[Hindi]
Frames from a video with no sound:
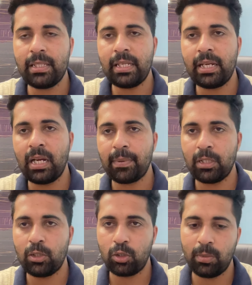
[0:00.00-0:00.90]
जय हरियाणा आपका
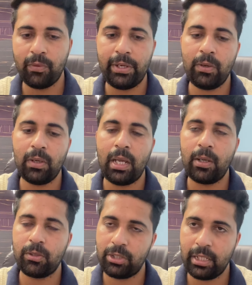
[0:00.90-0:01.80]
दिन शुभ वीडियो को
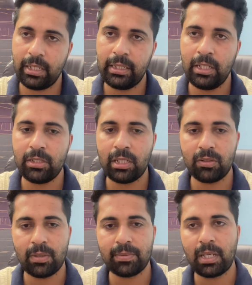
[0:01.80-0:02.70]
लाइक और शेयर कर देना चैनल
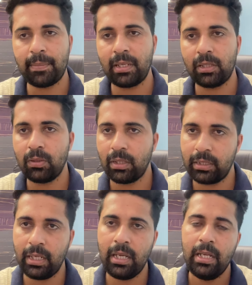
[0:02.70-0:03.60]
को सब्सक्राइब नहीं है तो कर
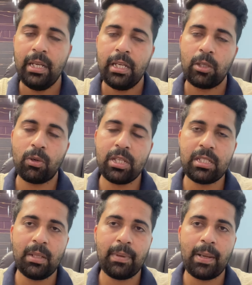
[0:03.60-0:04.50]
देना क्योंकि इस
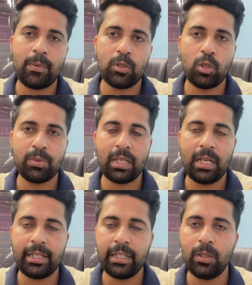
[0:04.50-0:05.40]
चैनल पर आपको जॉब से
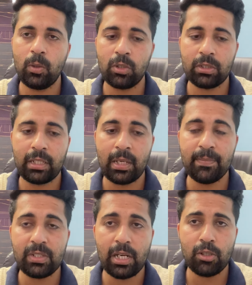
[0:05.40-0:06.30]
रिलेटेड और
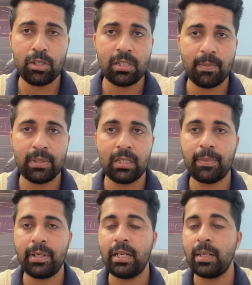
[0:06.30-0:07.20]
कर्मचारियों से संबंधित
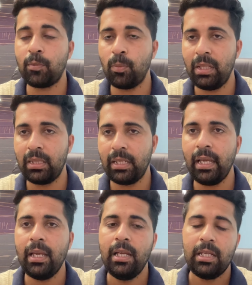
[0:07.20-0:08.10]
अपडेट आपको मिलती
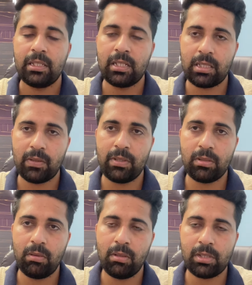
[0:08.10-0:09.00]
है चाहे सर्विस
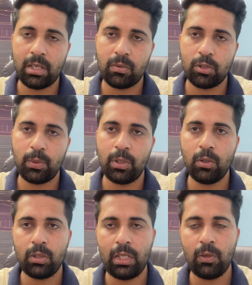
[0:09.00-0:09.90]
रूल हो चाहे कुछ भी
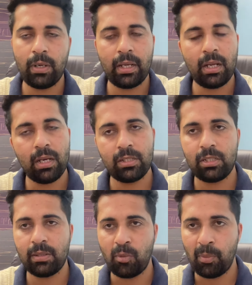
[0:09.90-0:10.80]
हो लीव वगैरह हर
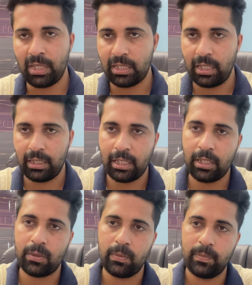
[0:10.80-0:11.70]
चीज़ आपको पता चलेगी
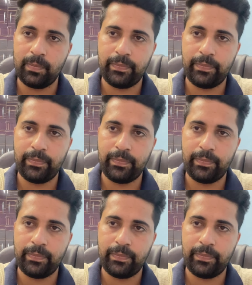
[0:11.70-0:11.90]
थैंक यू